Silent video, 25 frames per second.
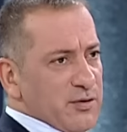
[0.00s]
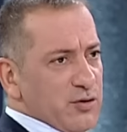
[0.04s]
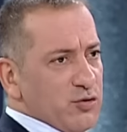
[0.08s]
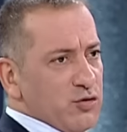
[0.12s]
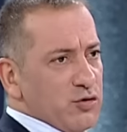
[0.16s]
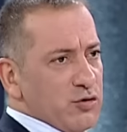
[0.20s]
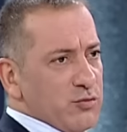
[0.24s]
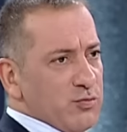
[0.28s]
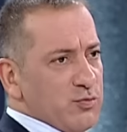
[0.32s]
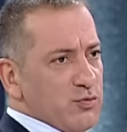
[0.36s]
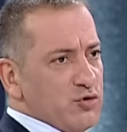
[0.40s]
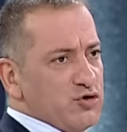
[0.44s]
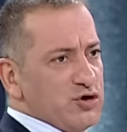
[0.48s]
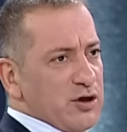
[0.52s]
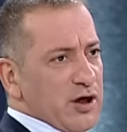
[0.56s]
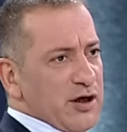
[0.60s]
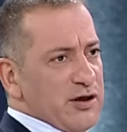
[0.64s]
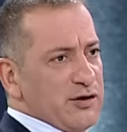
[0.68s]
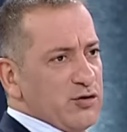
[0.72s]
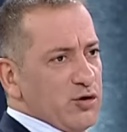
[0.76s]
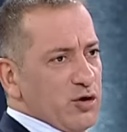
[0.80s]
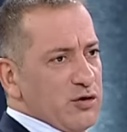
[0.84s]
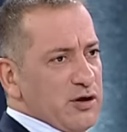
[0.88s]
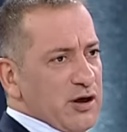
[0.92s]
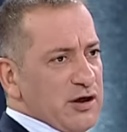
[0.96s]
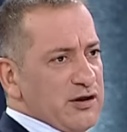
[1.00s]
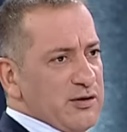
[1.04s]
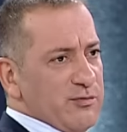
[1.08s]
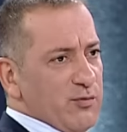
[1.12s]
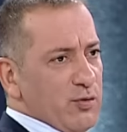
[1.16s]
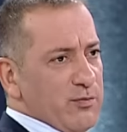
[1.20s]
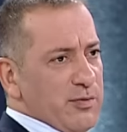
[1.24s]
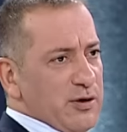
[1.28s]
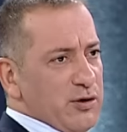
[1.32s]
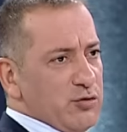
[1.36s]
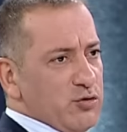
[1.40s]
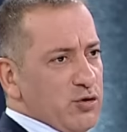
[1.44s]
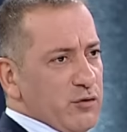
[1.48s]
Ama en mükemmel
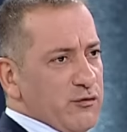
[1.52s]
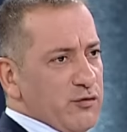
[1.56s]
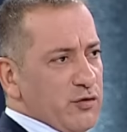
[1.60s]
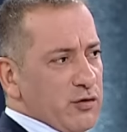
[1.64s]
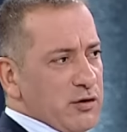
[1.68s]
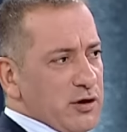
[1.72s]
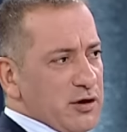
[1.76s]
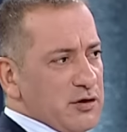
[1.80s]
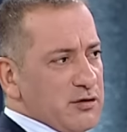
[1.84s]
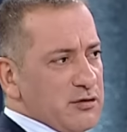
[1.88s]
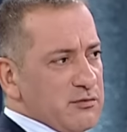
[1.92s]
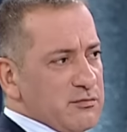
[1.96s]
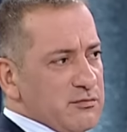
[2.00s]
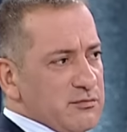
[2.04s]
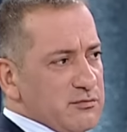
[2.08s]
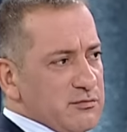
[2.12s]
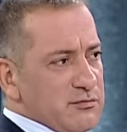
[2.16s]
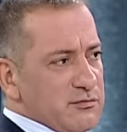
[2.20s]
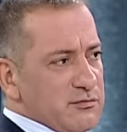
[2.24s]
şekli bugün